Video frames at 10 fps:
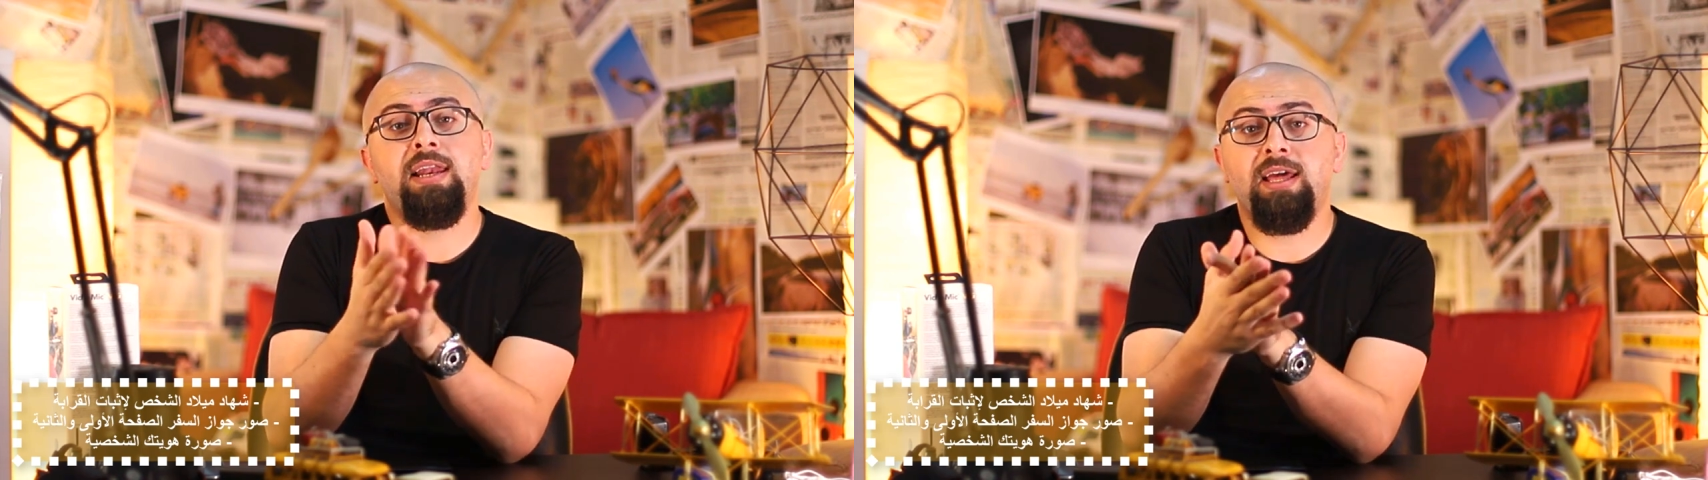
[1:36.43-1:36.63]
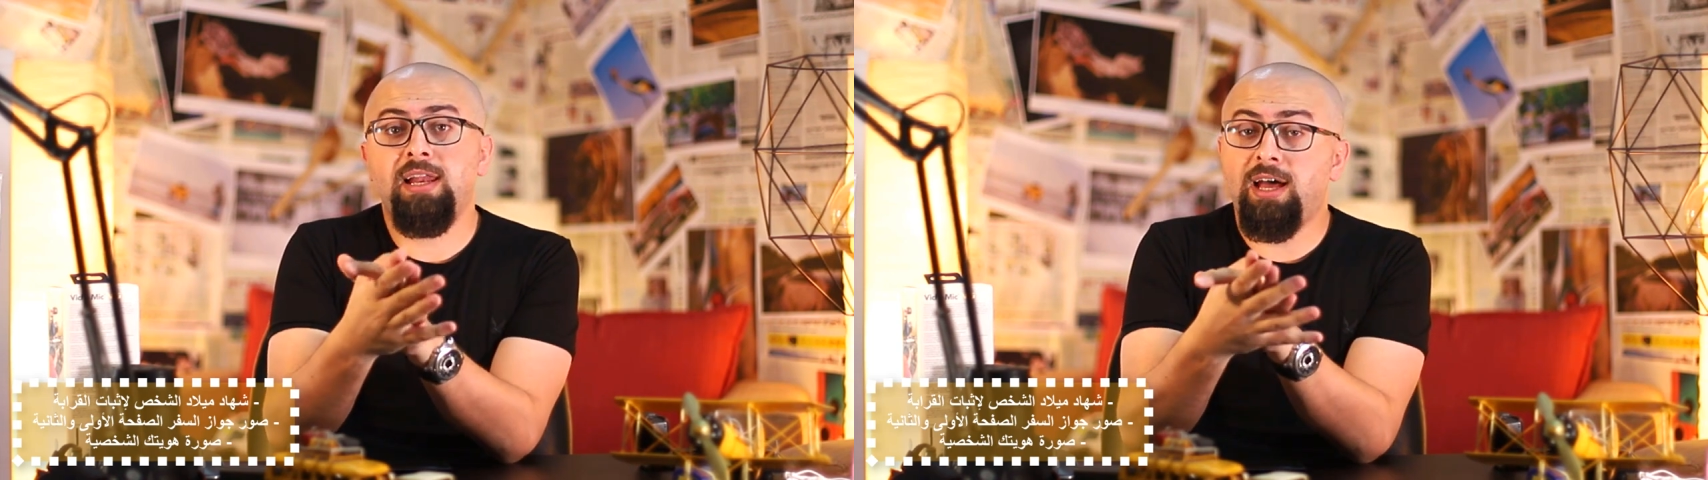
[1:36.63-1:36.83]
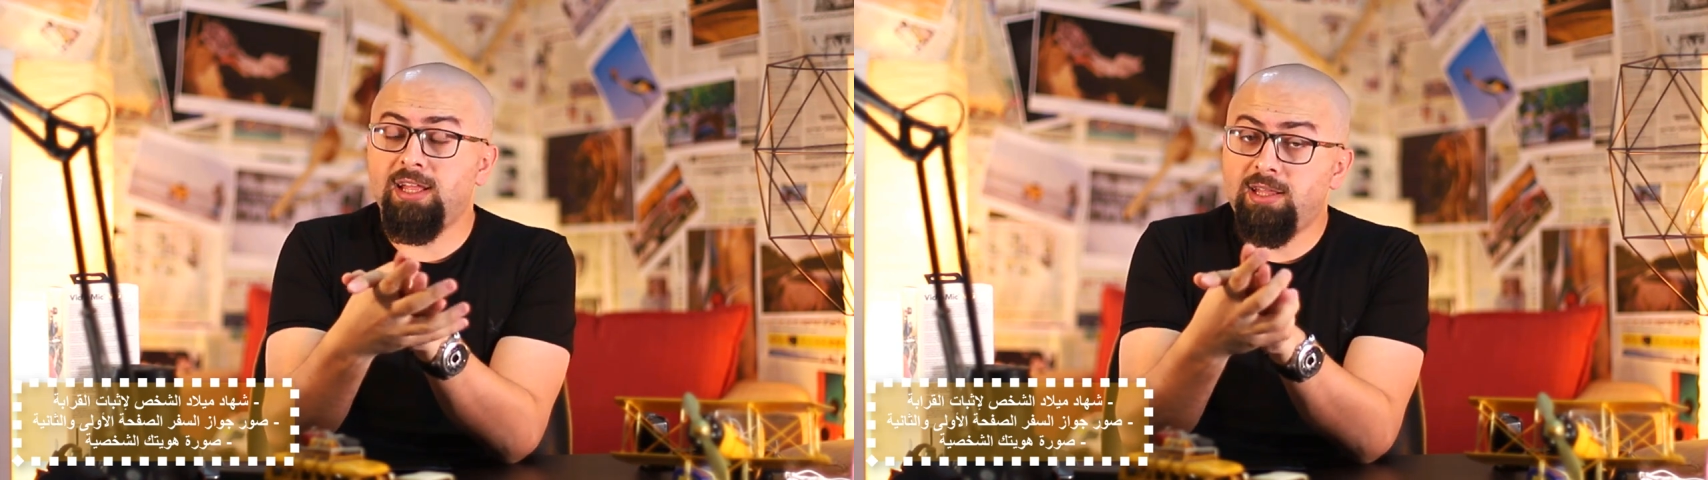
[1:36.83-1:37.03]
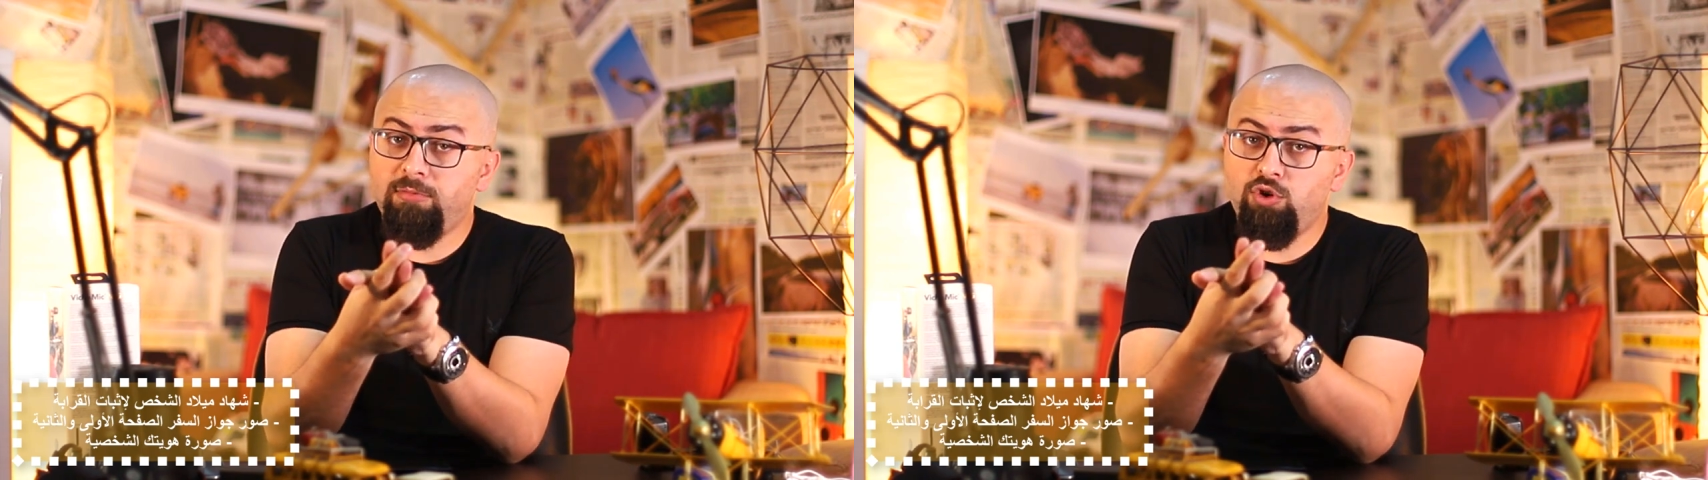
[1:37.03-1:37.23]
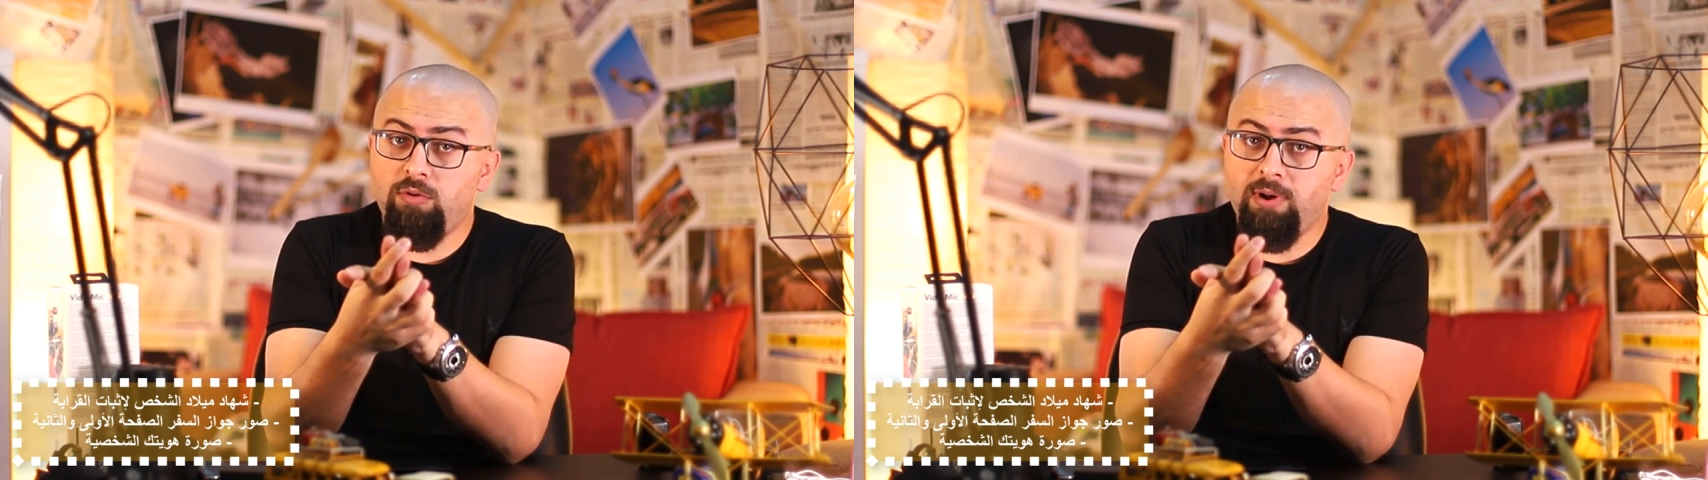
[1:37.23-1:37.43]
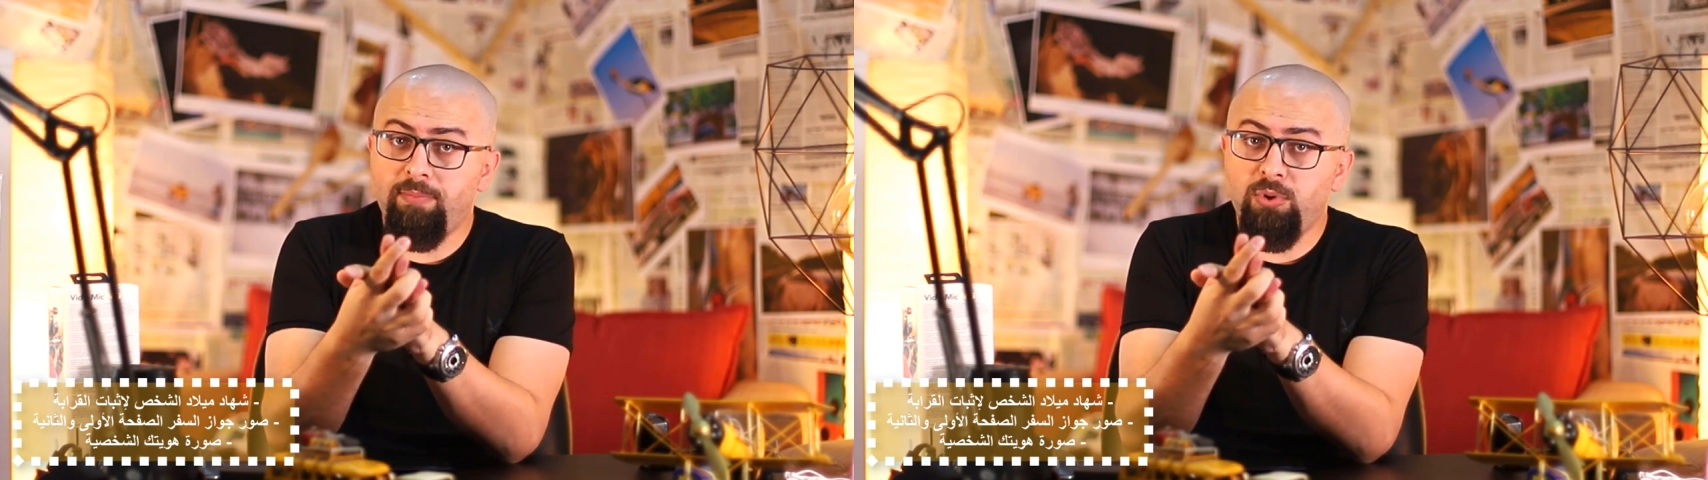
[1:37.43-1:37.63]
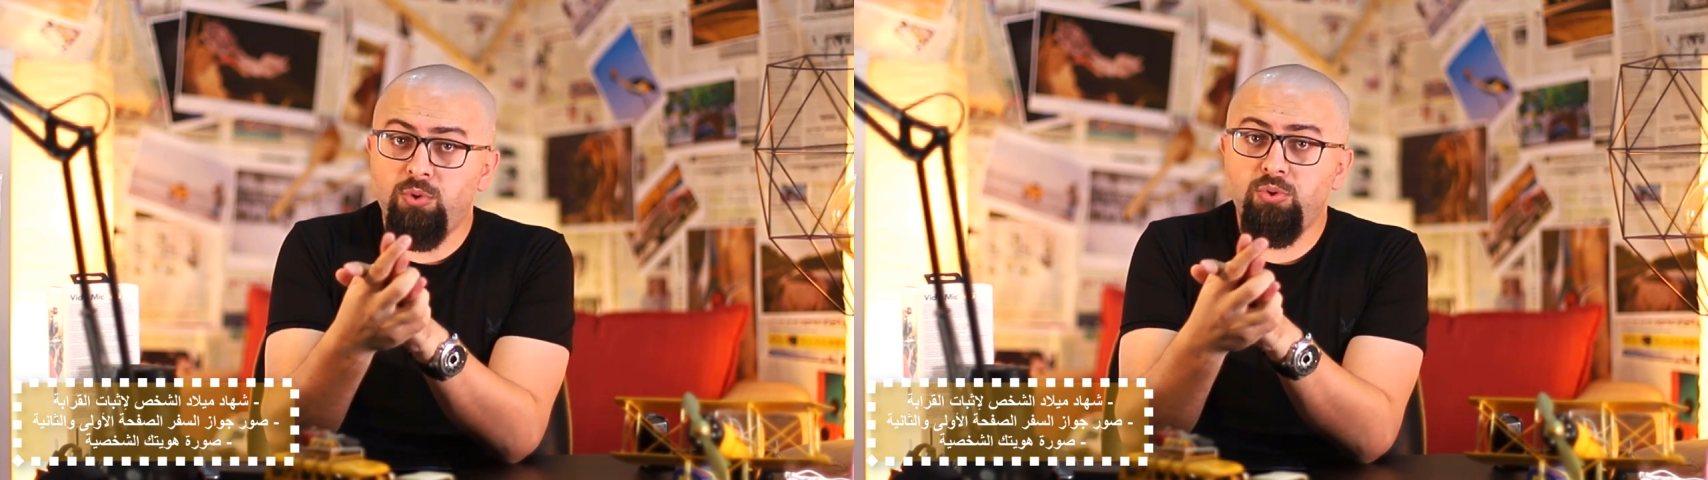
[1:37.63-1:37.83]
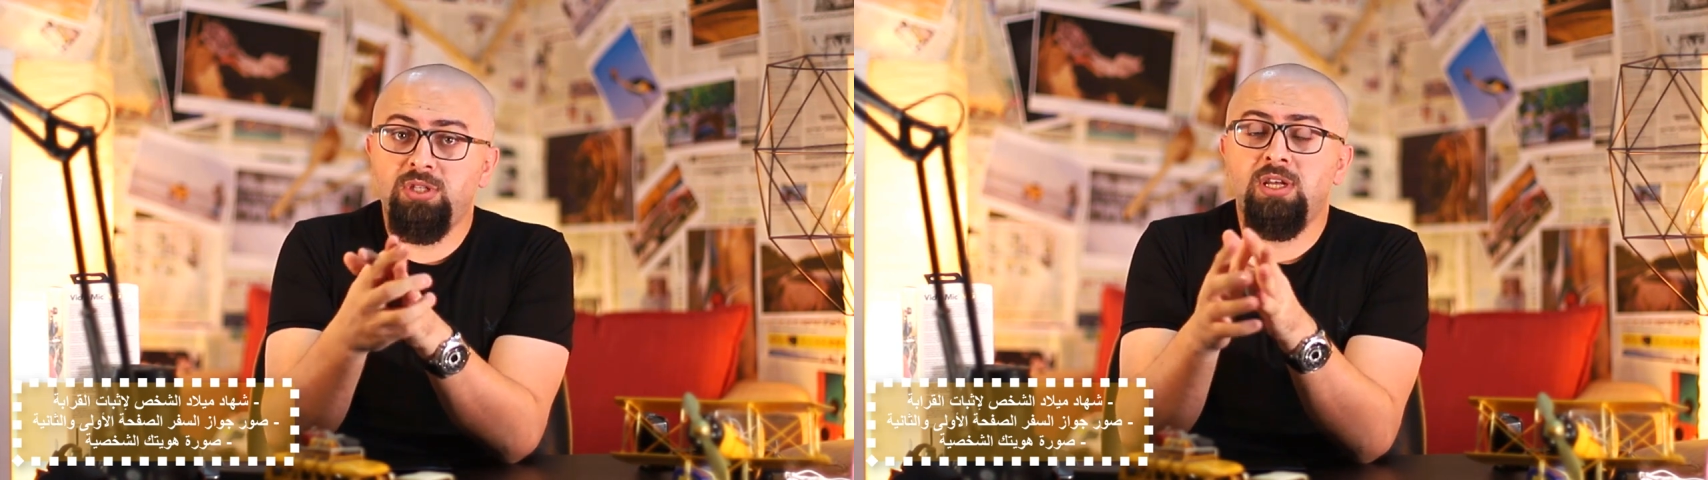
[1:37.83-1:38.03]
لإلها حتعمل لهم
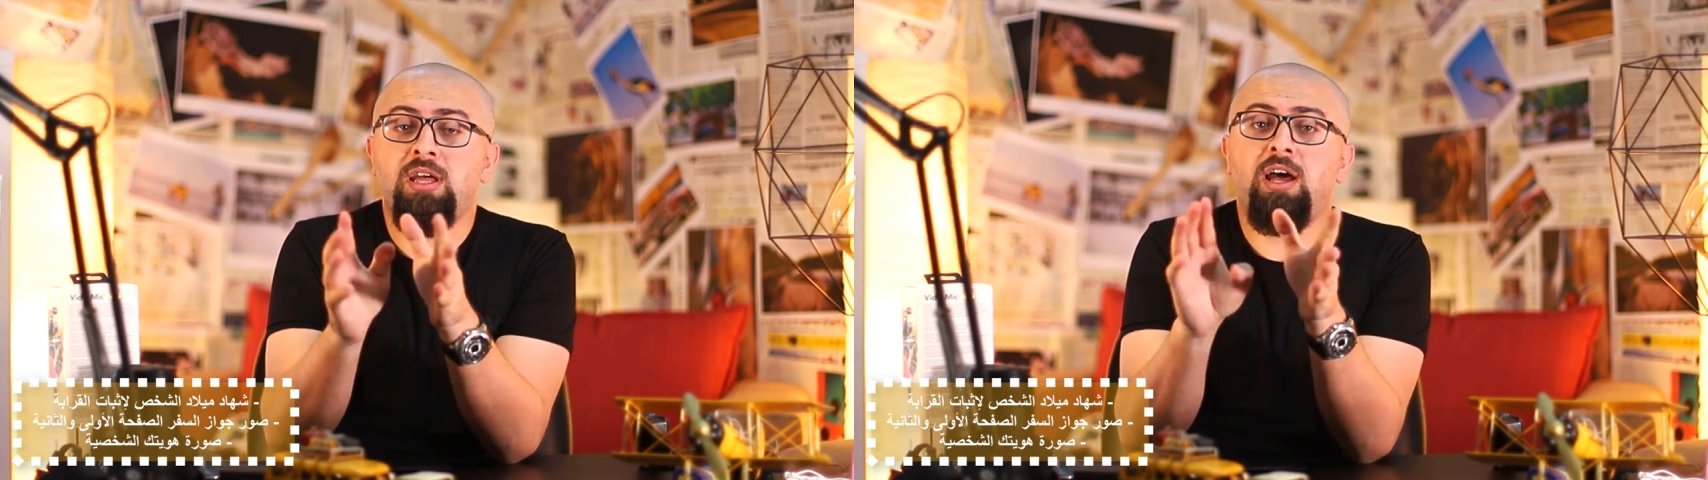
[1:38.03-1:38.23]
ابلود